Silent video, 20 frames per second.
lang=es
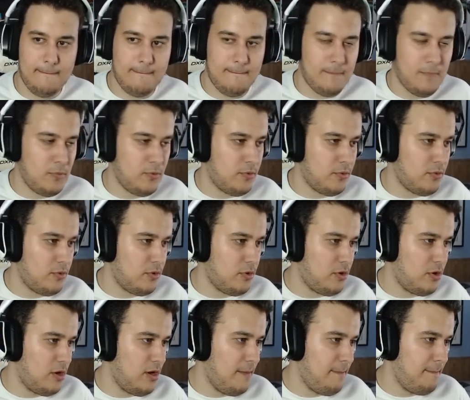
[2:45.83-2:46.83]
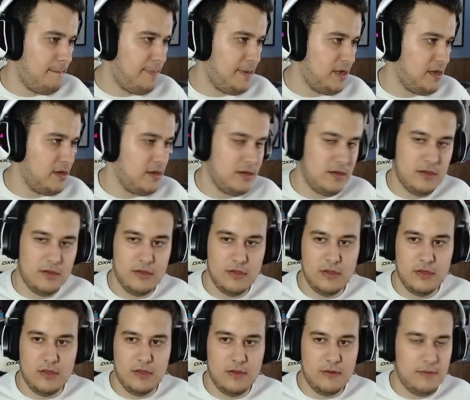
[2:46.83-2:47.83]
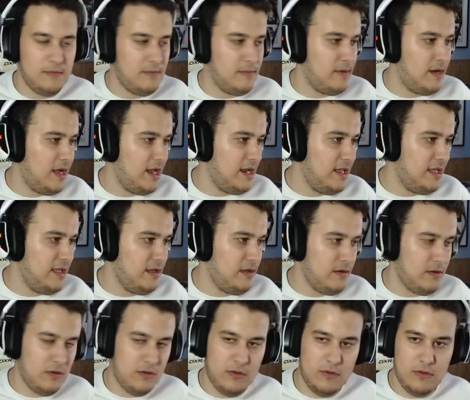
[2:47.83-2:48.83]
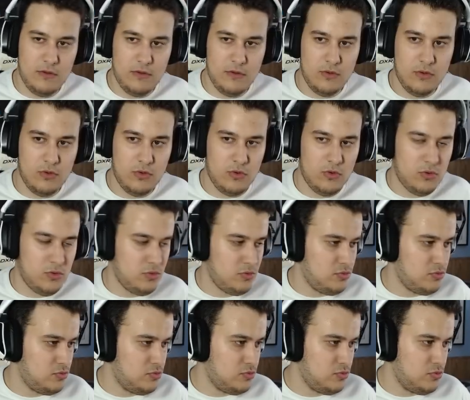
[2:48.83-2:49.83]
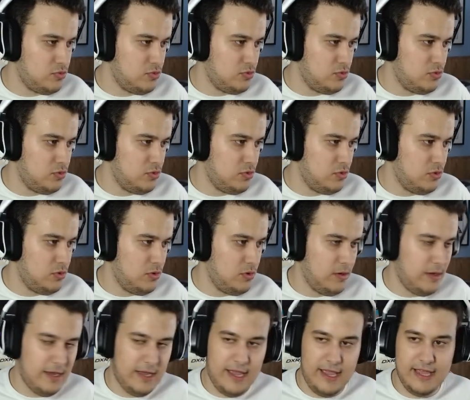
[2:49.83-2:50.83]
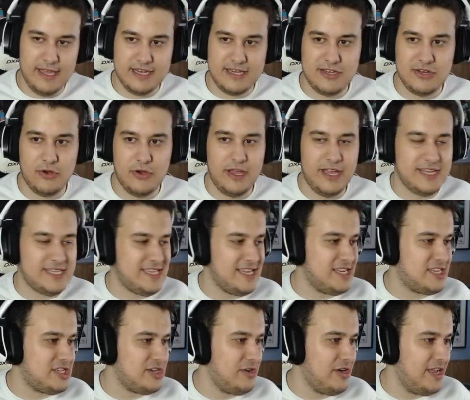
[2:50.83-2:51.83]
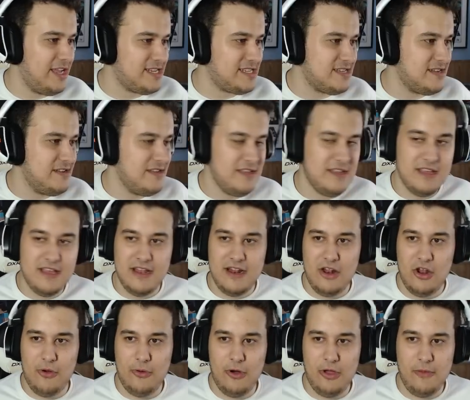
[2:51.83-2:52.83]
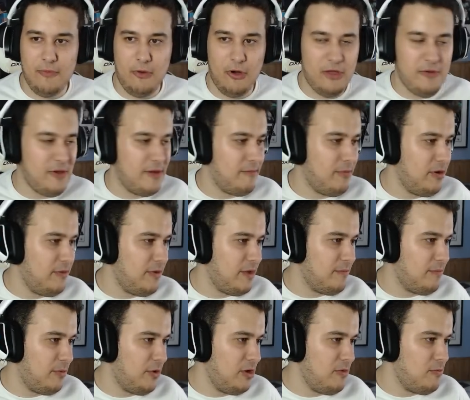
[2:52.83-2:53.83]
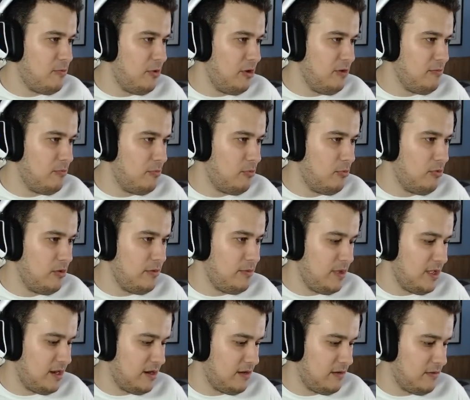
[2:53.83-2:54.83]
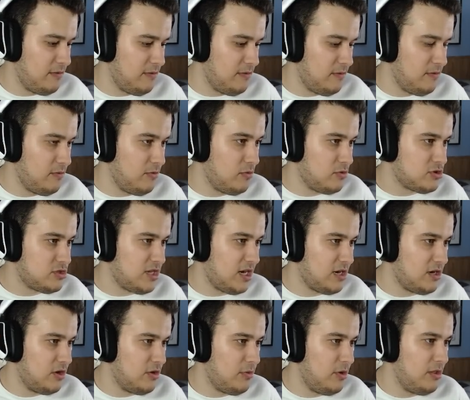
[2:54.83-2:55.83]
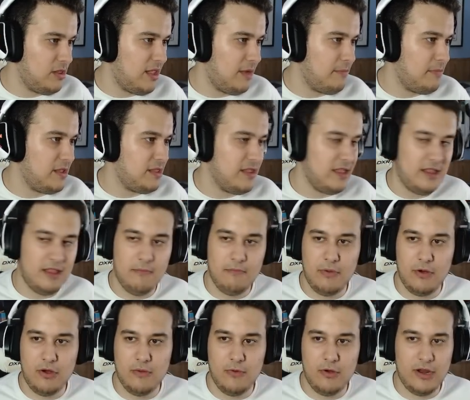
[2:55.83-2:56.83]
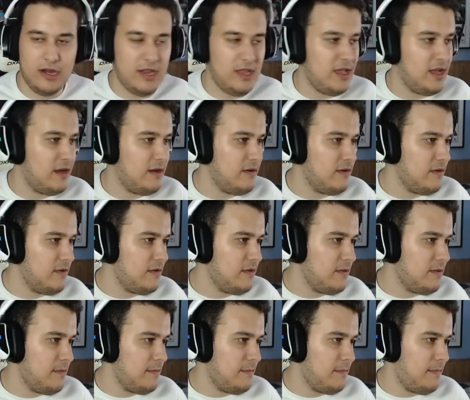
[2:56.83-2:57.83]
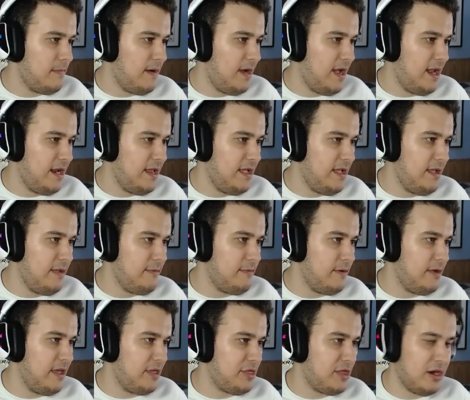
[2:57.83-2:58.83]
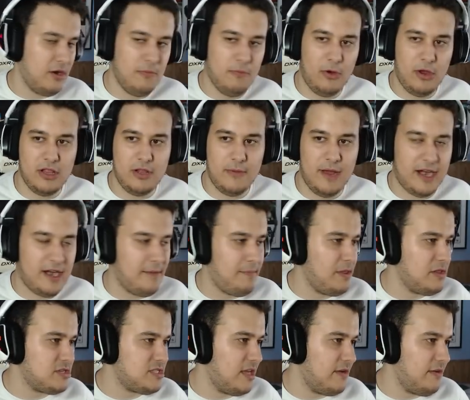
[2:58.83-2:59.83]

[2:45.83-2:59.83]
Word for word: rap. Vale. Uh. eso es, eso es. Lo voy, voy bien, voy bien, voy, voy muy bien. Ostras, no voy tan bien de tiempo como creía. Vale, voy a hacerlo un poquito más rápido esta vez,